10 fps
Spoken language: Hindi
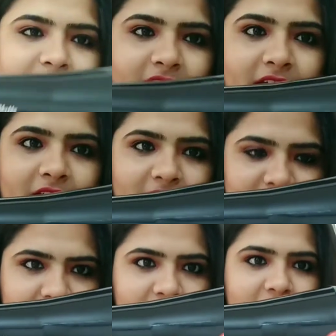सकते हैं
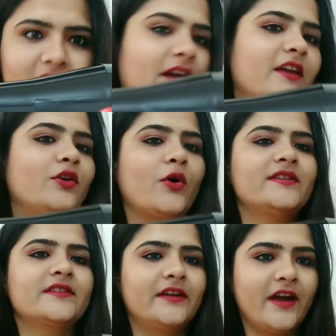किस तरीके का ये
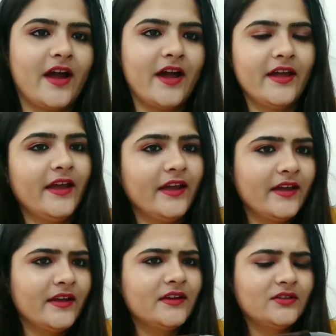नॉइस कर रहा है
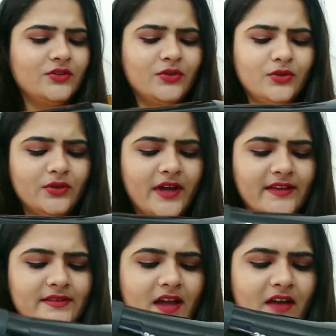तो
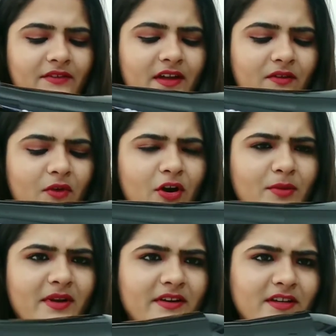गाइस काफ़ी
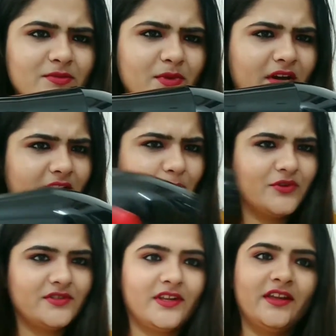अफोर्डेबल रेंज में अगर
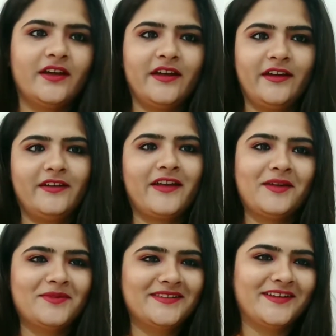आपको इस तरीके का हेयर
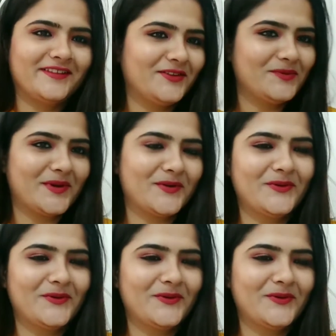ड्रायर मिल जाता है तो मैं